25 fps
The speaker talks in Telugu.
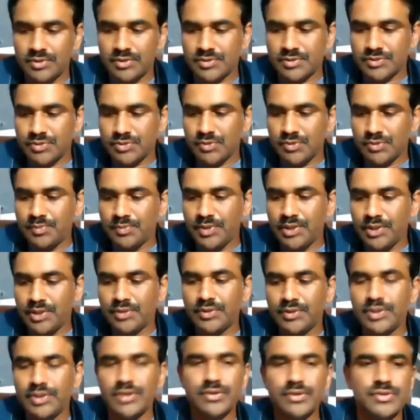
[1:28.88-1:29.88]
సో
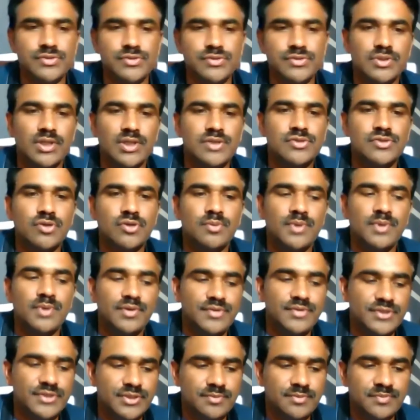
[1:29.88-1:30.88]
మీరు ఈ రోజు
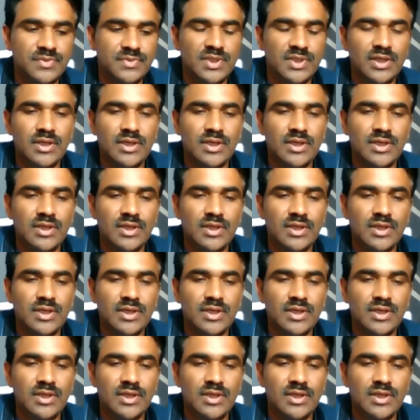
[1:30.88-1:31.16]
తెలుసుకోబోయే విషయం